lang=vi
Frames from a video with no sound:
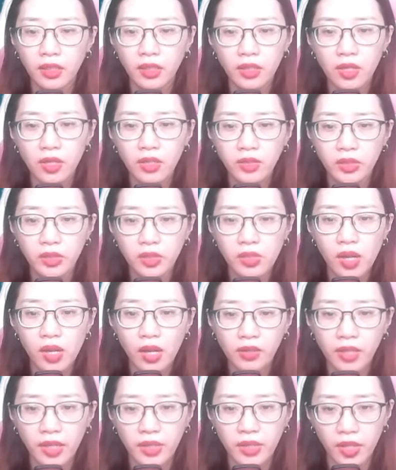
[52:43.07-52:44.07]
hơn nữa
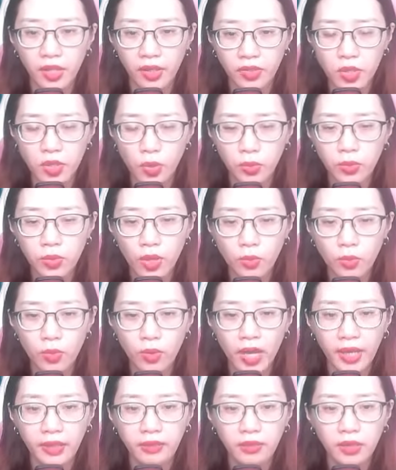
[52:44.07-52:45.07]
còn là dị chủng hồng
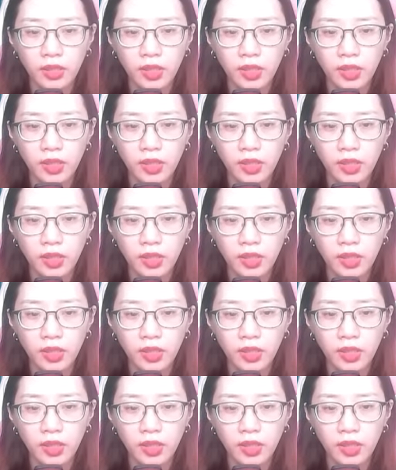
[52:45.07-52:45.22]
hoang.